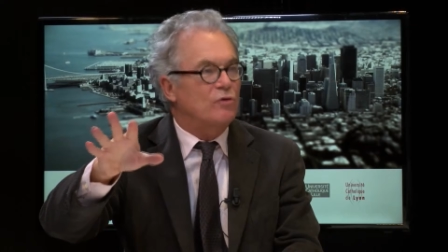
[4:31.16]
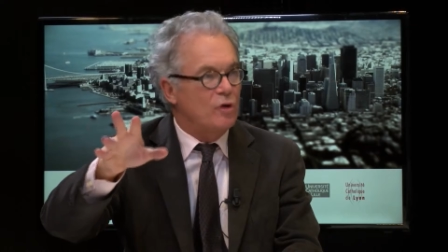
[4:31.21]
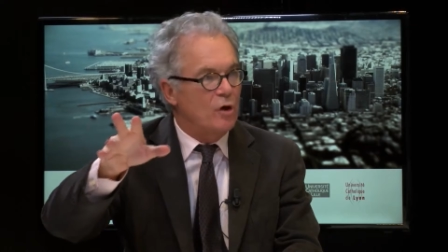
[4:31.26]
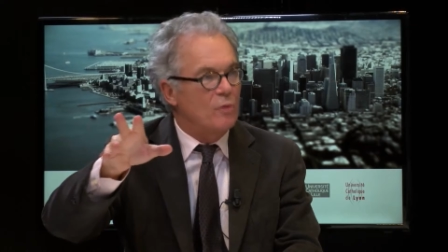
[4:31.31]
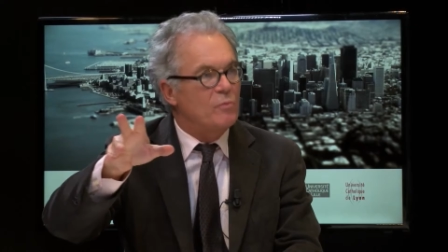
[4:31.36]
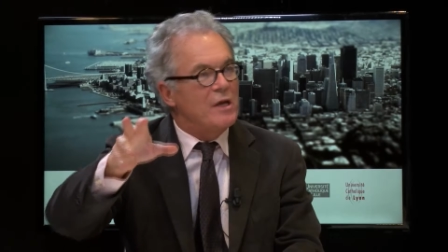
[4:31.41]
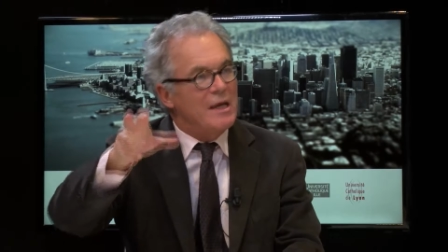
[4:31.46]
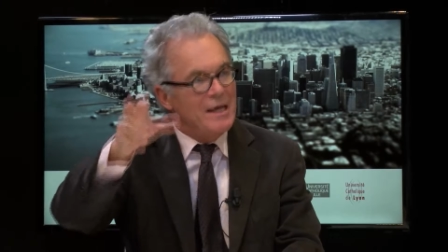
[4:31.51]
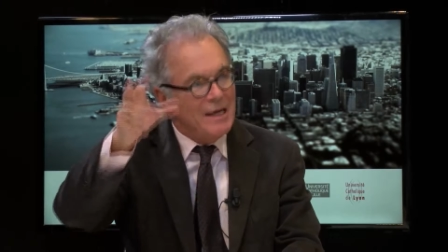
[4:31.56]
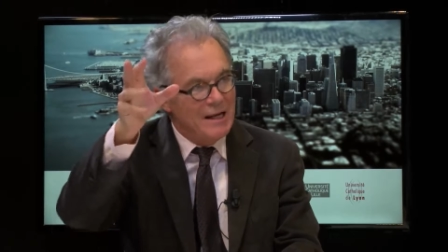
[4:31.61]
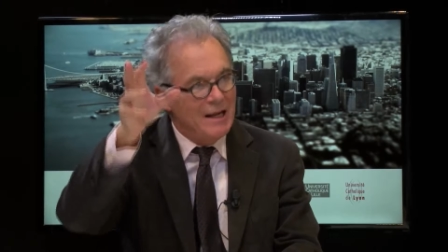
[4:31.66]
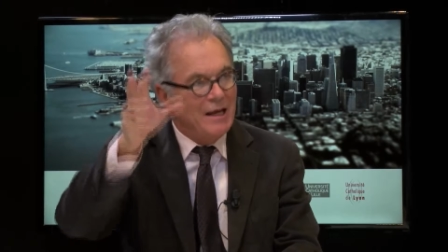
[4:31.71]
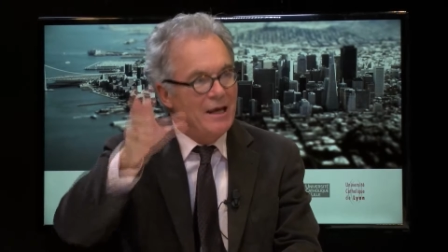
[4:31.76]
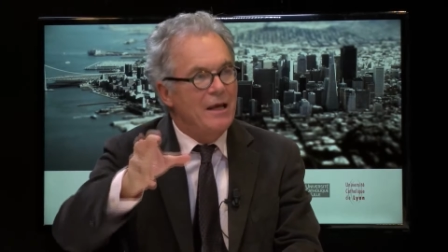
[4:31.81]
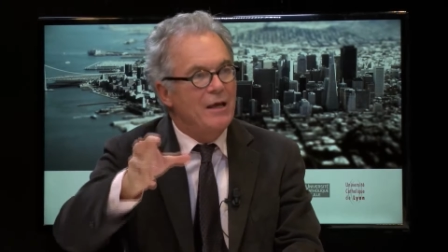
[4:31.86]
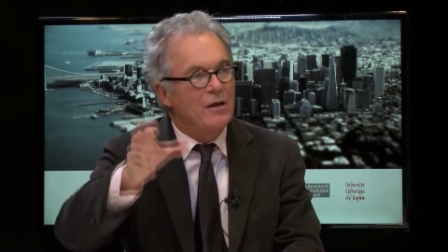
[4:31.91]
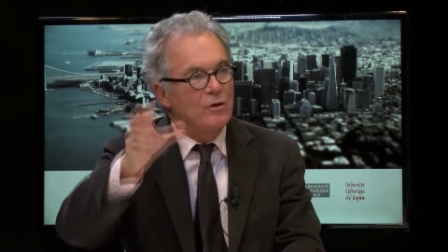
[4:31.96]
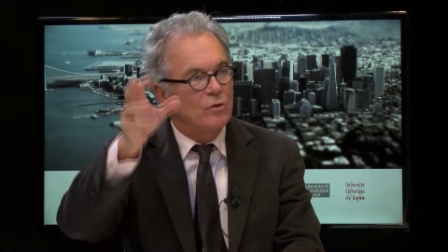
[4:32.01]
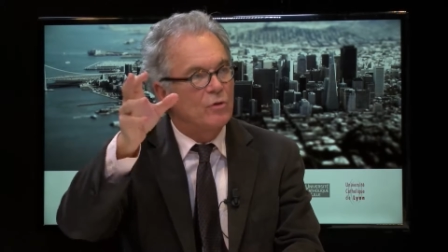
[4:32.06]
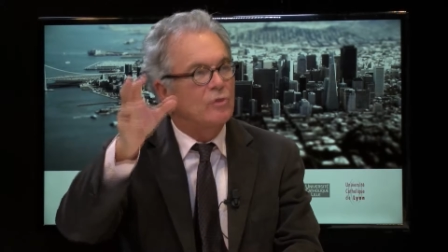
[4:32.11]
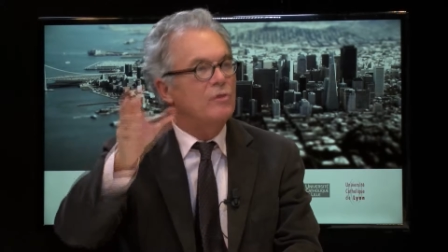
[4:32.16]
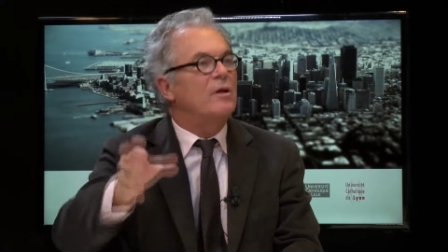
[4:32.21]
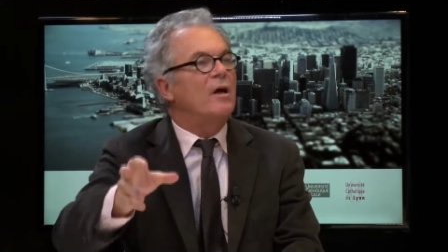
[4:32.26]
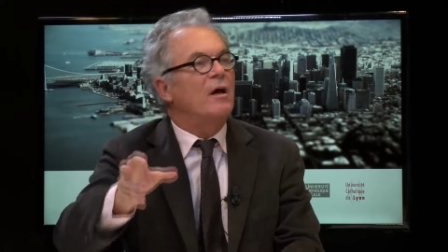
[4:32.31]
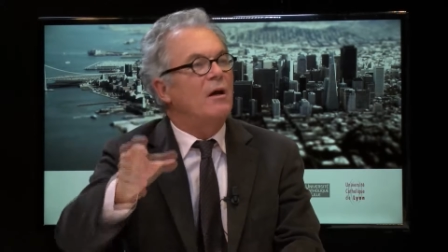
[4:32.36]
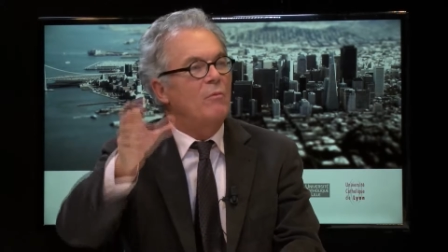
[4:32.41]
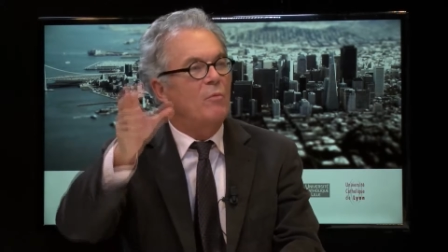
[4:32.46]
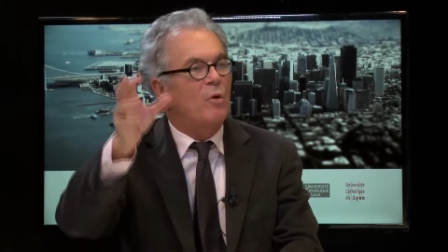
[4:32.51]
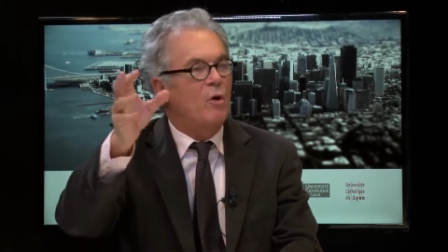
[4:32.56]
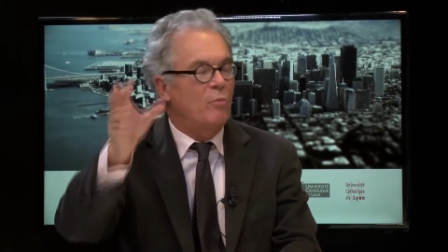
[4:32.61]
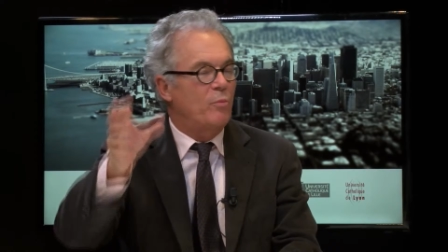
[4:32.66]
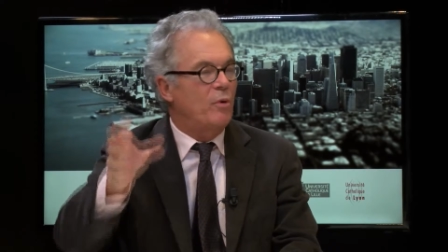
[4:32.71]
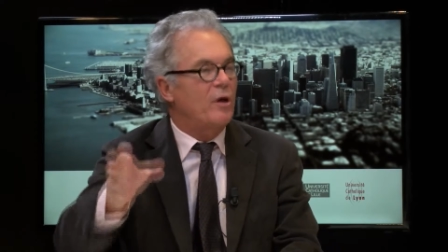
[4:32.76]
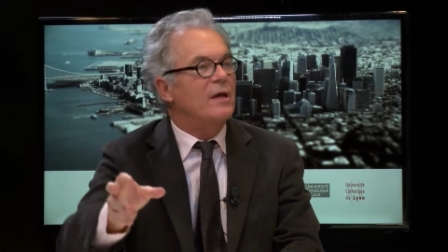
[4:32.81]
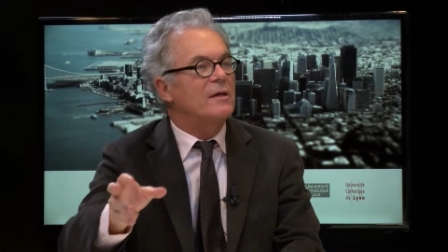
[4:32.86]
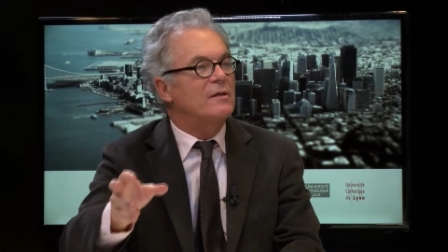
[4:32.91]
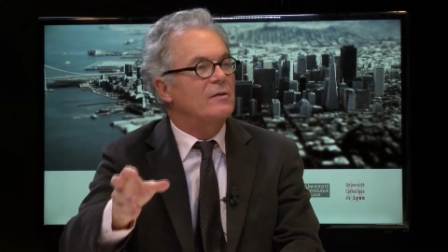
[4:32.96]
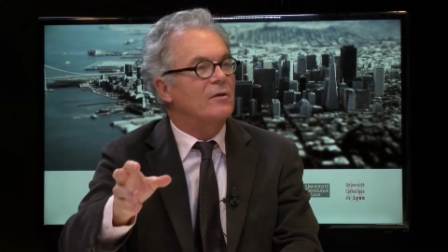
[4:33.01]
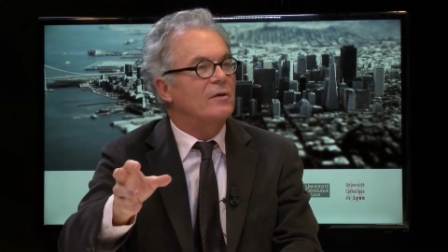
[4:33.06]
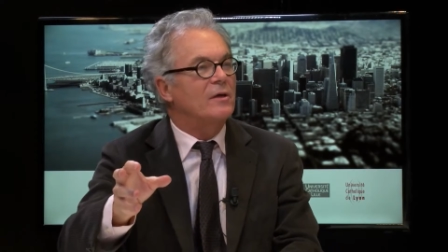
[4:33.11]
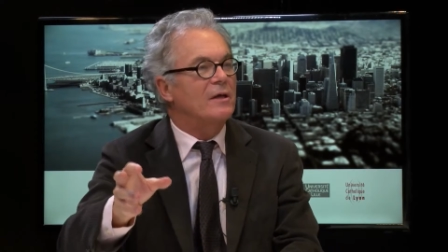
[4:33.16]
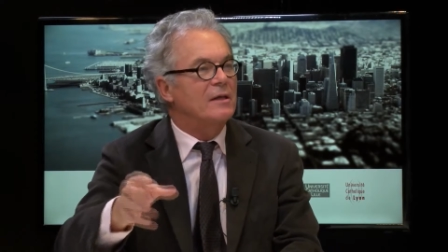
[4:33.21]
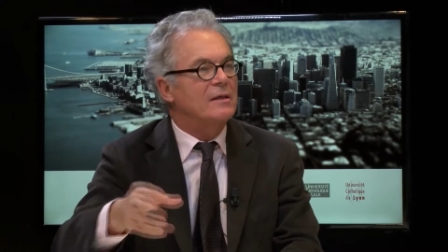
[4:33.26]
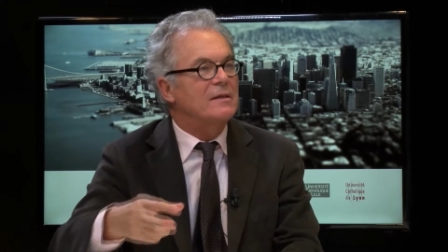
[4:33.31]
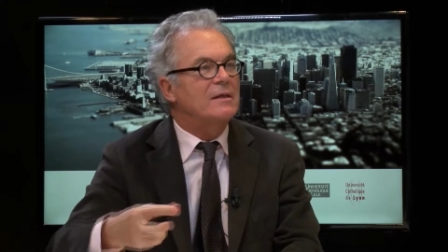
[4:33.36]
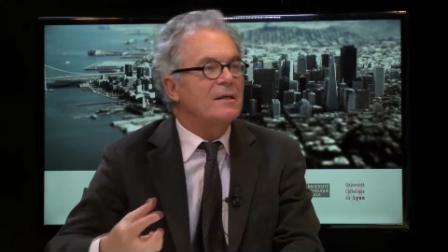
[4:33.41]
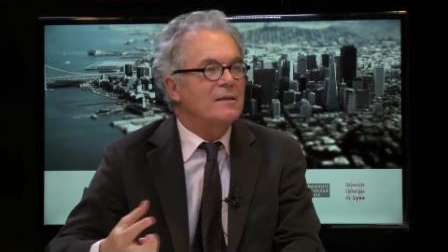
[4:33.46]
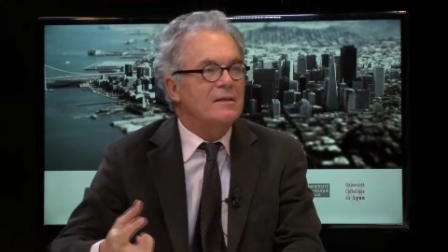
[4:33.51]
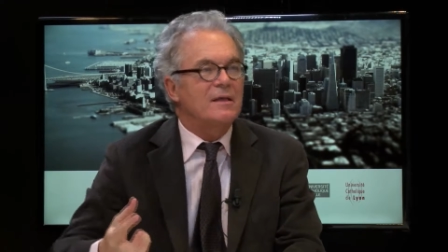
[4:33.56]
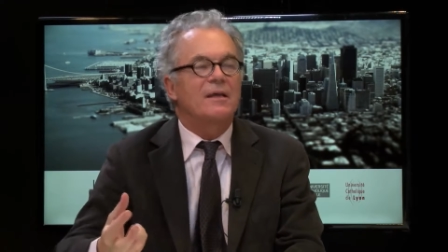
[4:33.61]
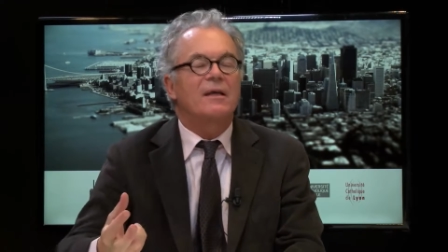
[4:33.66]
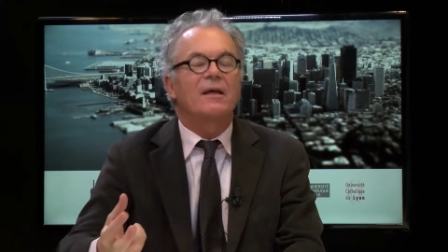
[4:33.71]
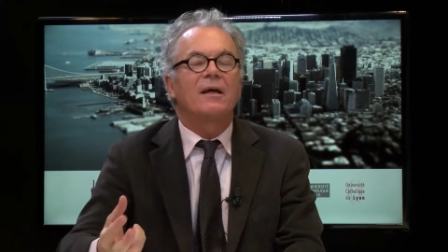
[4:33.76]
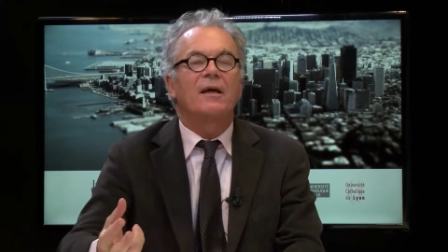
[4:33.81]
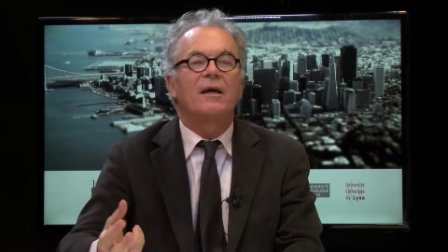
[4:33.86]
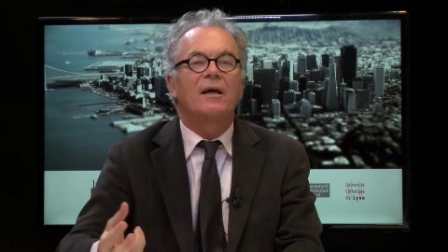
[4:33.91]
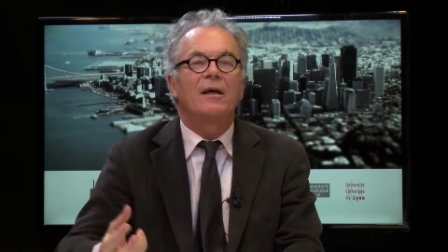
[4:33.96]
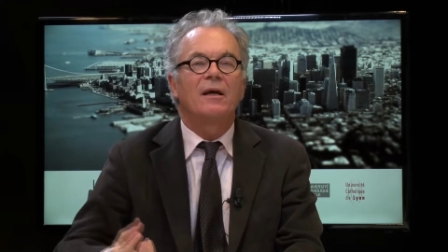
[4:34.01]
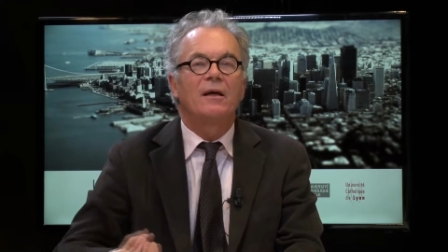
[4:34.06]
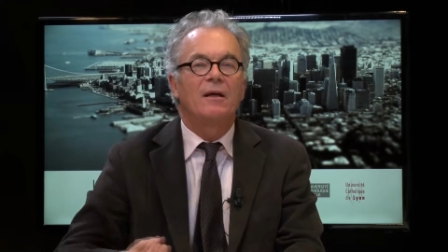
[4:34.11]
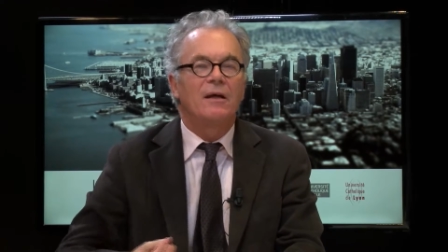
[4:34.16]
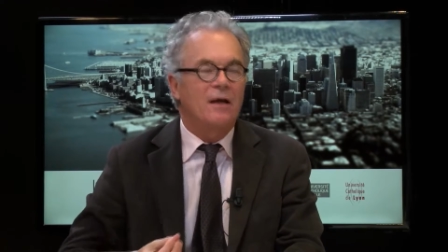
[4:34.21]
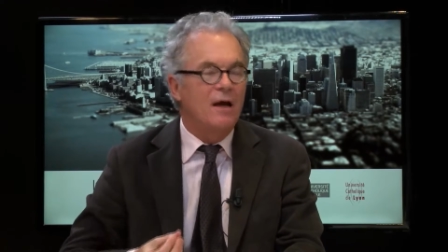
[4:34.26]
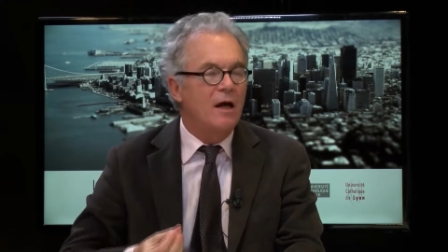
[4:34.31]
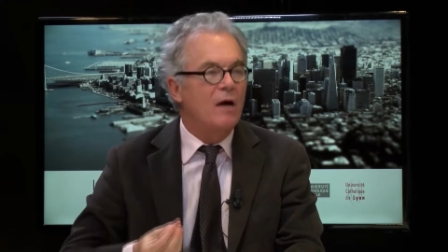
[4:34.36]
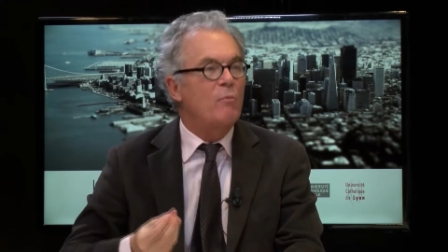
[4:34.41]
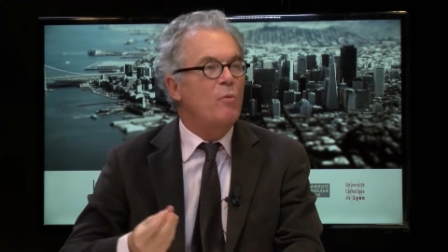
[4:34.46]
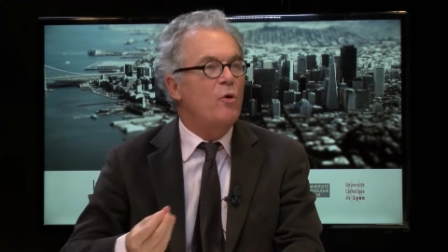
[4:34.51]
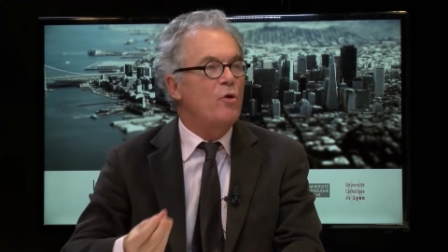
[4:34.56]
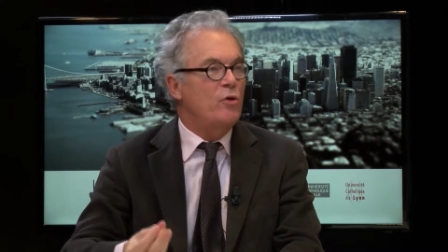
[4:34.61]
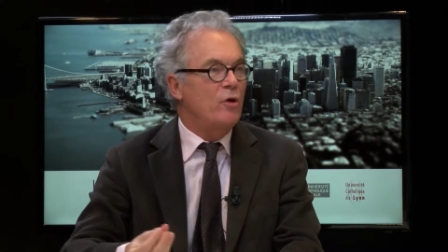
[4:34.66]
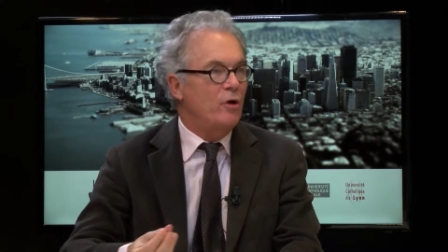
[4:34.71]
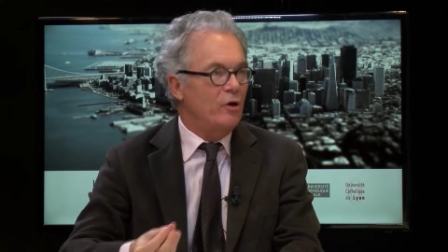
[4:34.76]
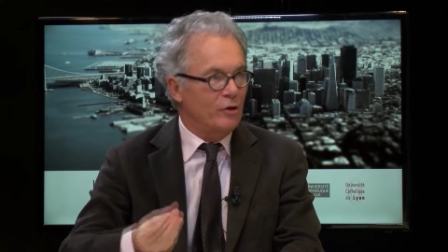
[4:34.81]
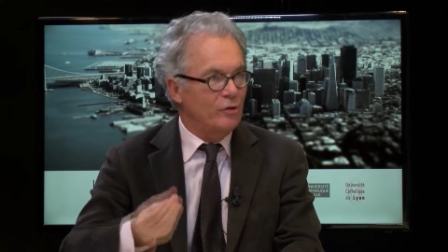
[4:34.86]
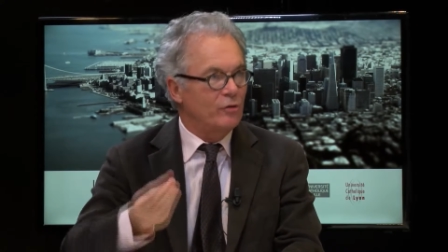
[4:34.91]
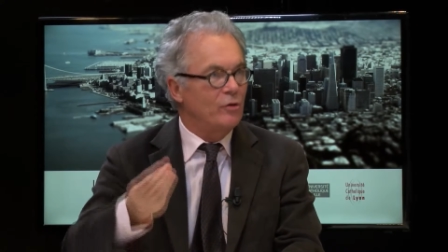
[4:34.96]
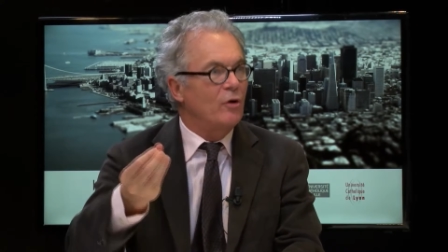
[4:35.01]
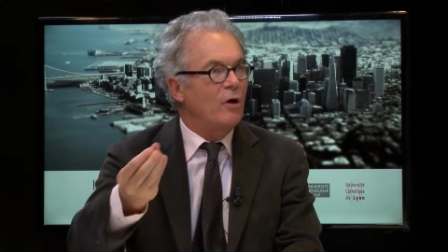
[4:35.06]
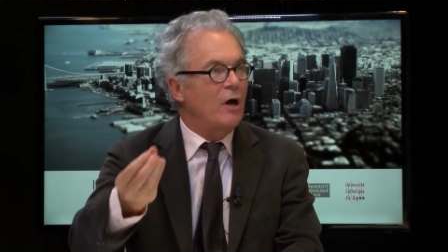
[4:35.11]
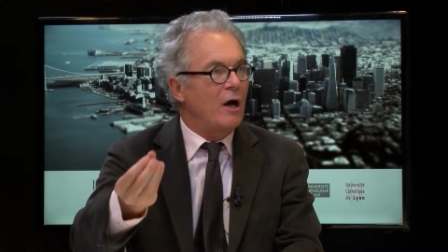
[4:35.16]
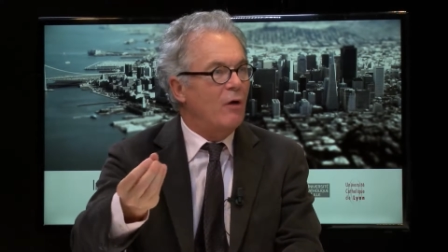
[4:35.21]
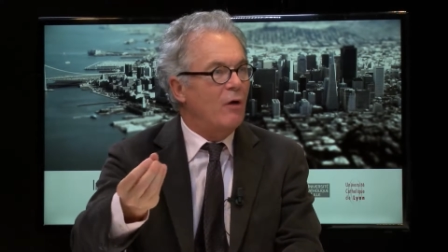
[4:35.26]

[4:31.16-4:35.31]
job. Il est totalement présent. Et ça, ça crée un bonheur de la